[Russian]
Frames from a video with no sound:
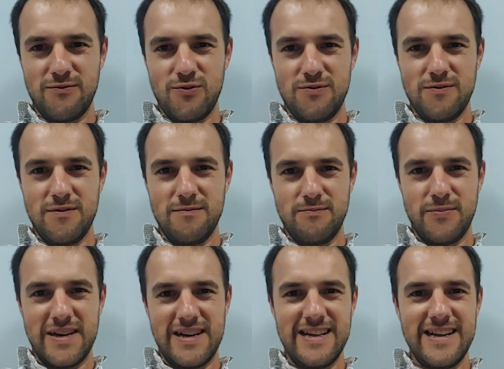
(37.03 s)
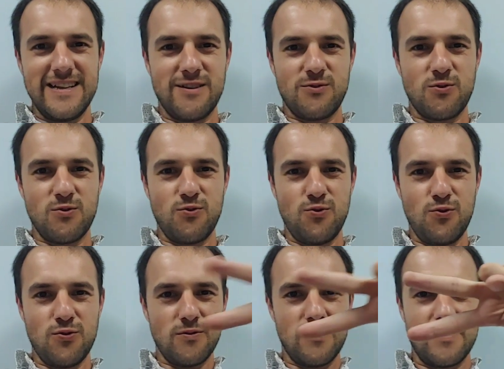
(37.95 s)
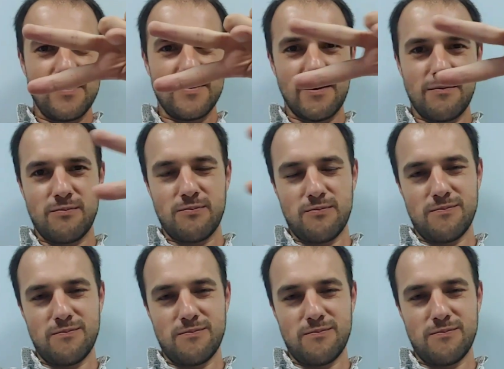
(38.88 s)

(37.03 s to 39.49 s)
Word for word: вот параллельно друг другу, так,